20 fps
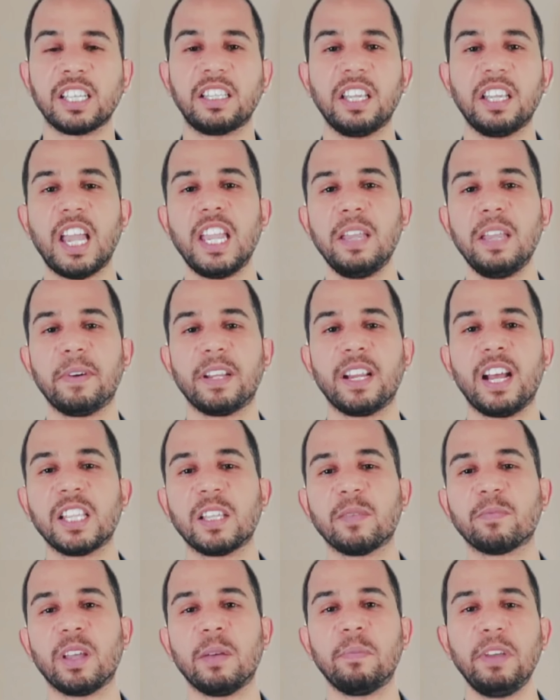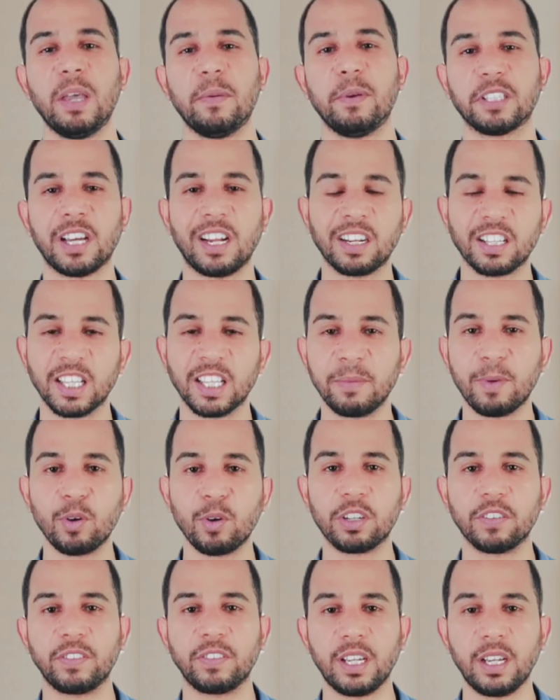دي اي بني ادم طبيعي بيتعرض
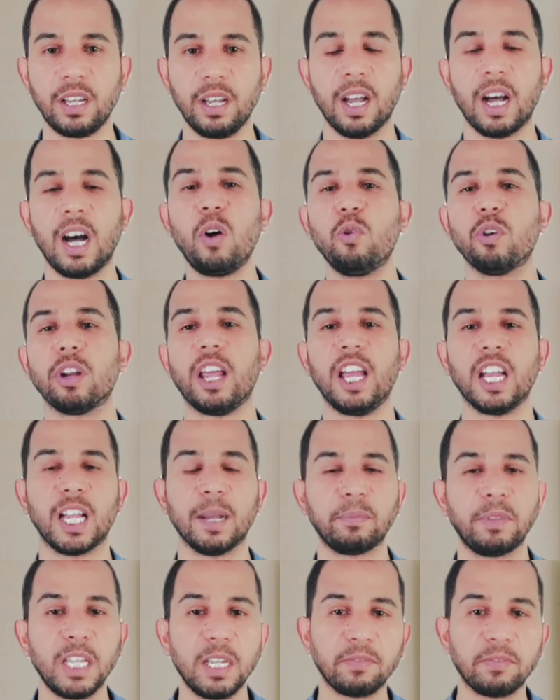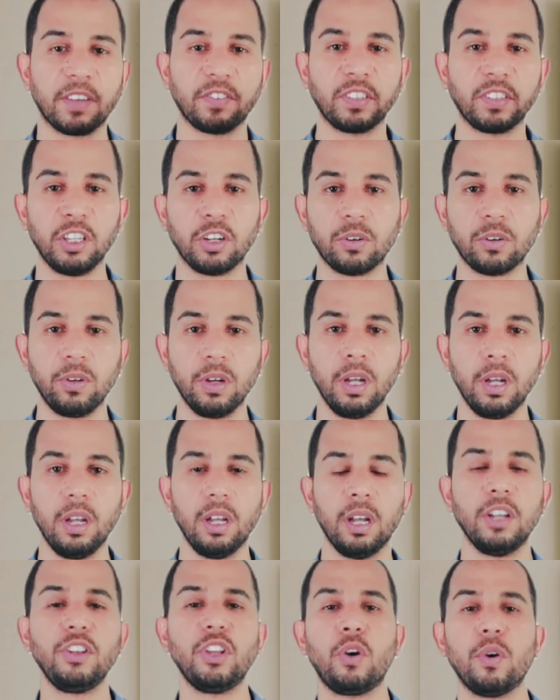للموقف ده اول حاجه بتيجي بتفكيره
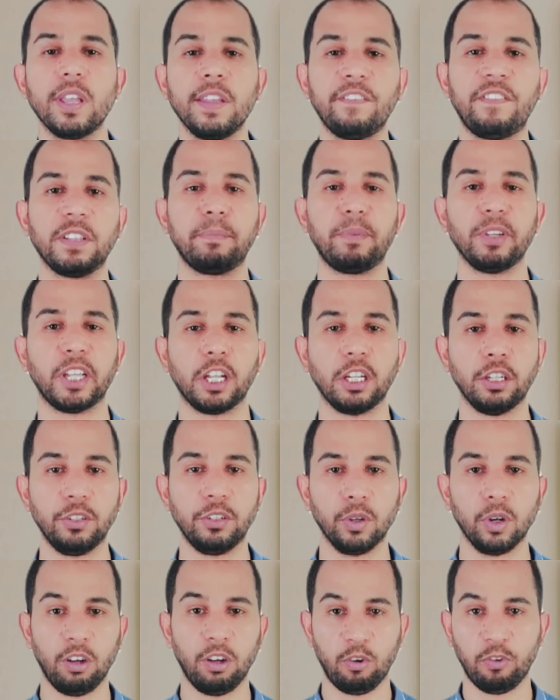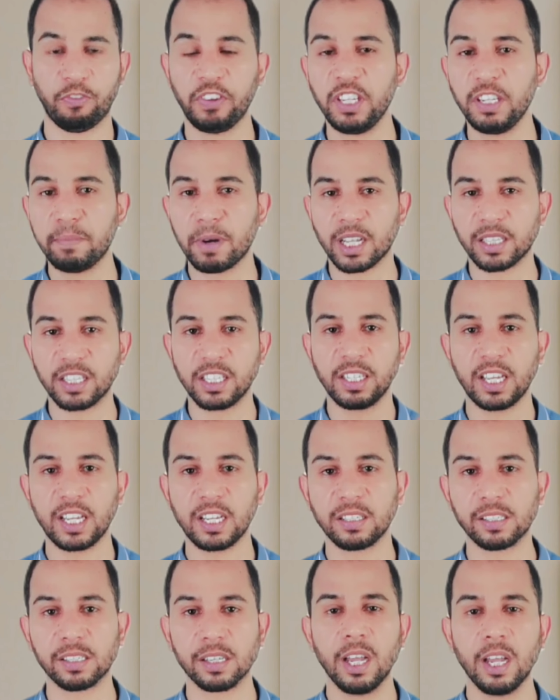ان هو ينفد بجلده وفي بعض
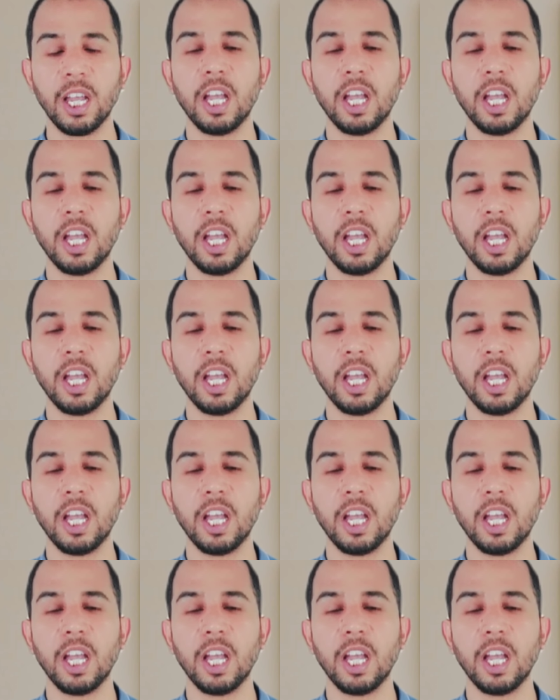الناس